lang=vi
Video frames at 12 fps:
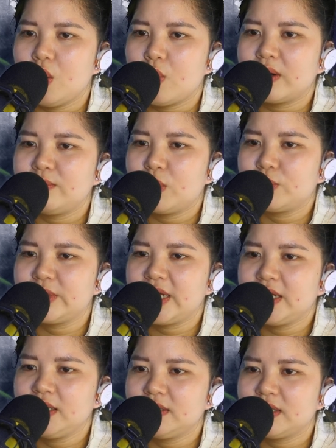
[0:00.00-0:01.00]
Oanh một
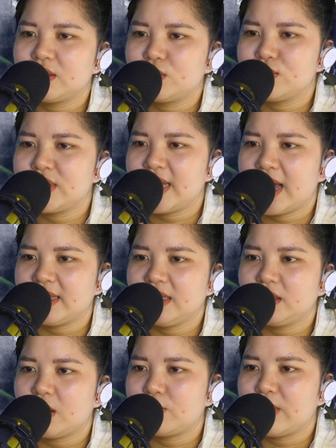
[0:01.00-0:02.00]
tiếng, tên tu sĩ Hải
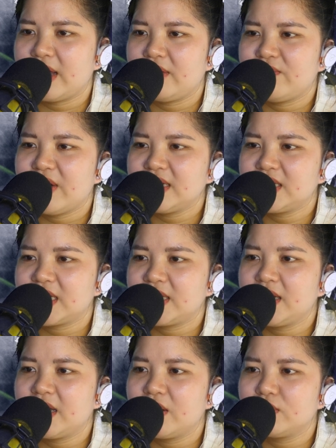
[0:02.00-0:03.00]
Tinh Tộc này phát ra
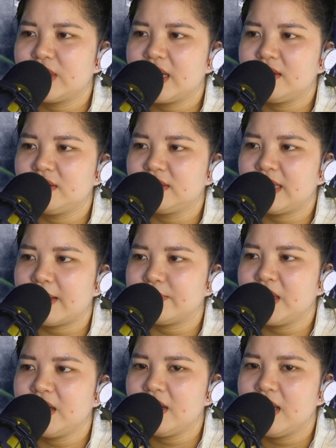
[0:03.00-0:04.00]
tiếng kêu thê lương
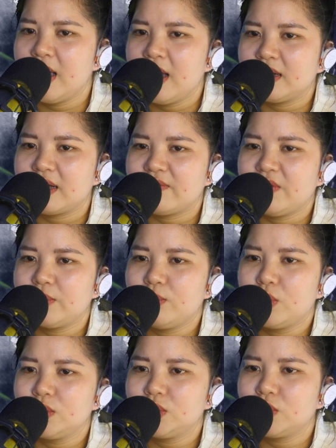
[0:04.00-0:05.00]
thảm thiết. Gã
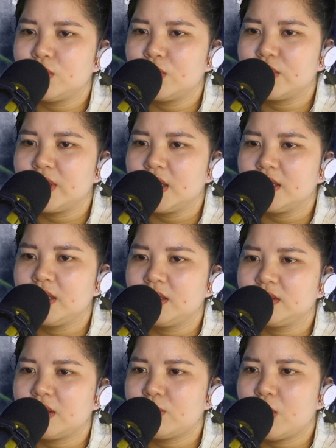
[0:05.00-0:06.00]
vẫn muốn rút lui,
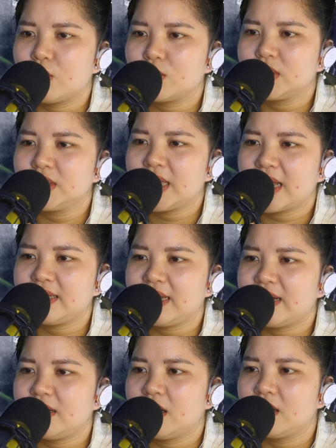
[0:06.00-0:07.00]
nhưng tốc độ của Hứa Thanh
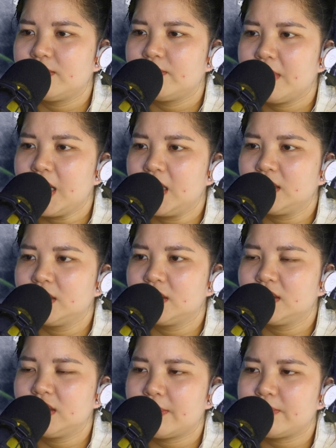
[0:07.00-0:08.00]
nhanh hơn, mà lần
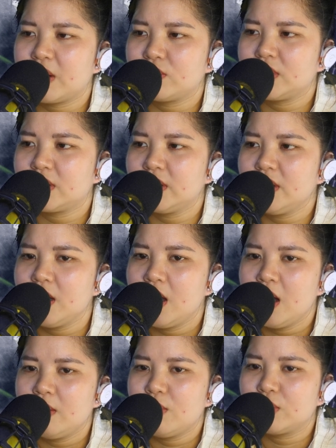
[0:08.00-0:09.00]
nữa đập đầu tới.
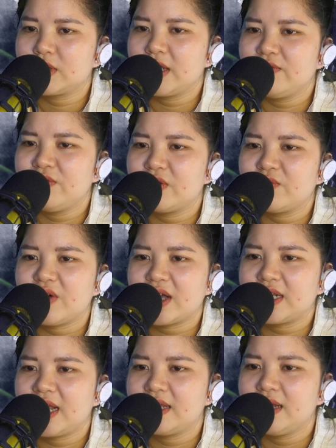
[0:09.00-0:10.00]
Một tiếng thịt
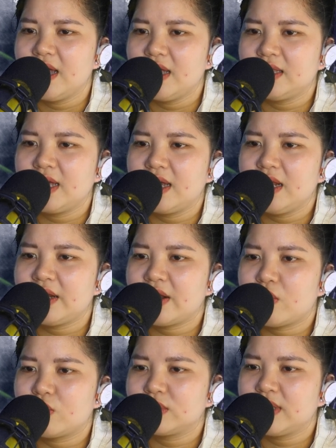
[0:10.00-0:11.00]
vang lên, thế là
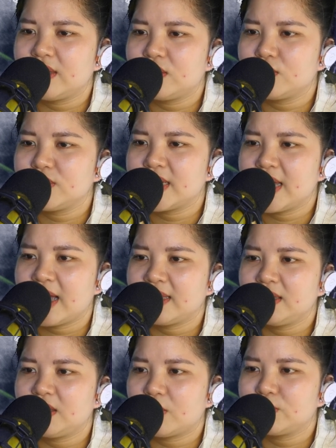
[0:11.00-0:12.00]
đầu của tên tu sĩ Hải
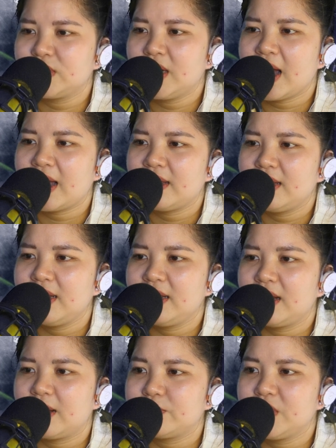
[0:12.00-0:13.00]
Tinh Tộc thứ hai
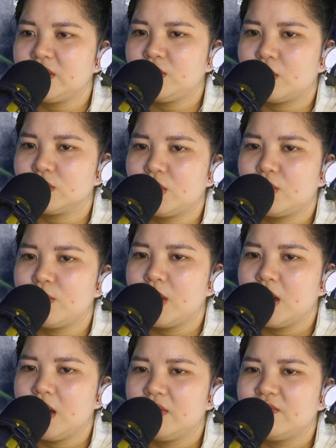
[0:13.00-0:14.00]
liền lập tức nổ tung.
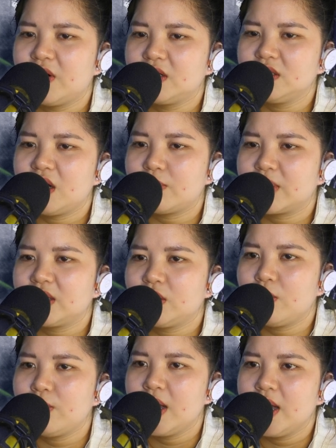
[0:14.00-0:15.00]
Vẫn không kết
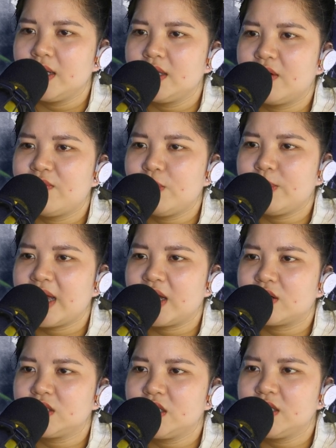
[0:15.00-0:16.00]
thúc, giờ phút
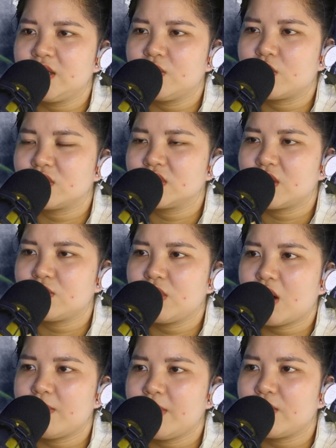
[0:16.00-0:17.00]
này có rất nhiều con sao
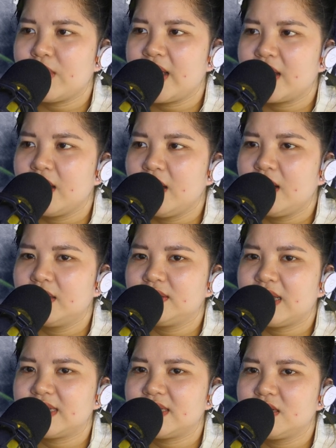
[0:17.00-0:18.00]
nhỏ màu đen
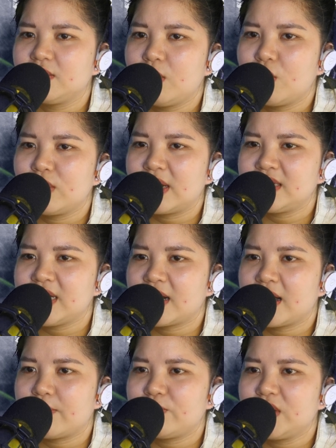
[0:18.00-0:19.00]
hình thành sương mù đã
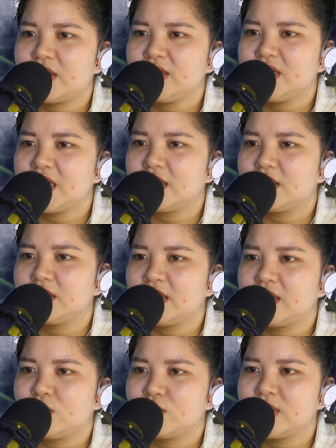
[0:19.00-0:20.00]
tràn ngập tới trên người
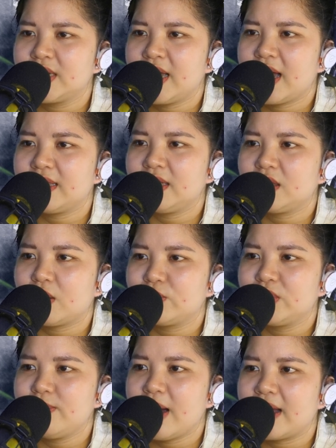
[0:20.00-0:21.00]
tên tu sĩ Hải Tinh Tộc
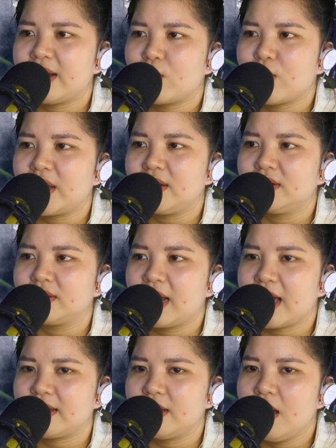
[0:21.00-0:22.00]
thứ ba đang quay ngược
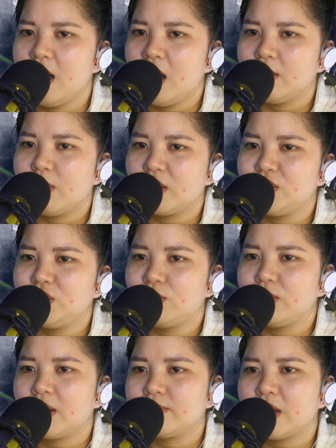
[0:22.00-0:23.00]
lại. Bọn
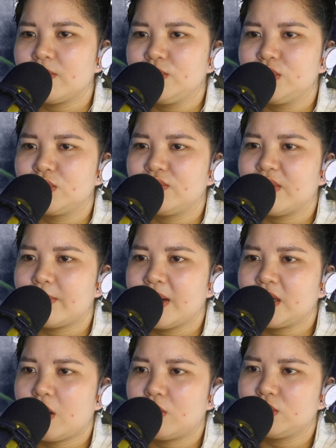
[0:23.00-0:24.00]
chúng cấp tốc chui vào
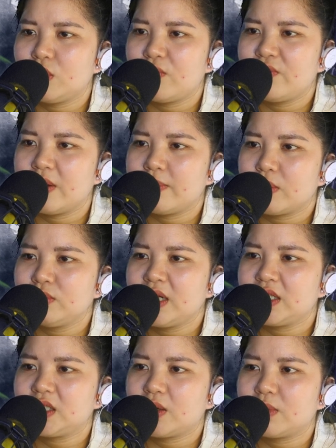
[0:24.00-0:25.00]
bắt đầu thôn về máu
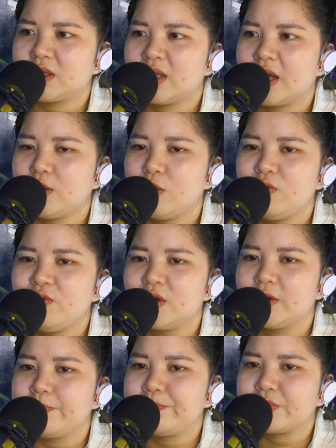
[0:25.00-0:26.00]
thịt trong cơ thể đối phương.